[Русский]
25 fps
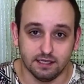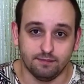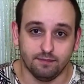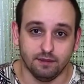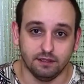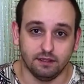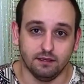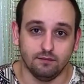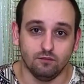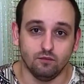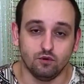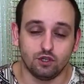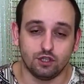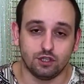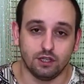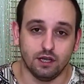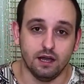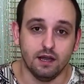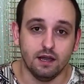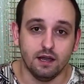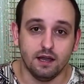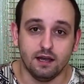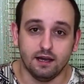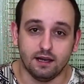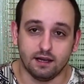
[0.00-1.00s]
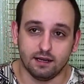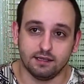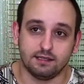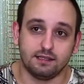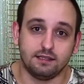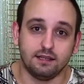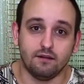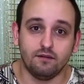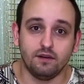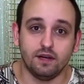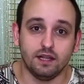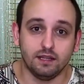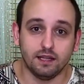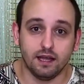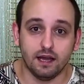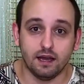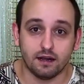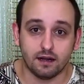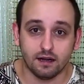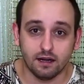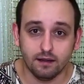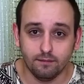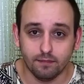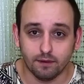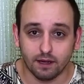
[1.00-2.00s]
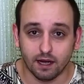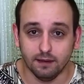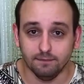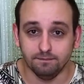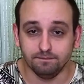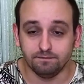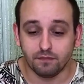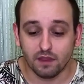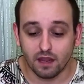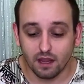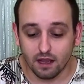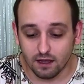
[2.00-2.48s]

потому что раздавленная рыбка,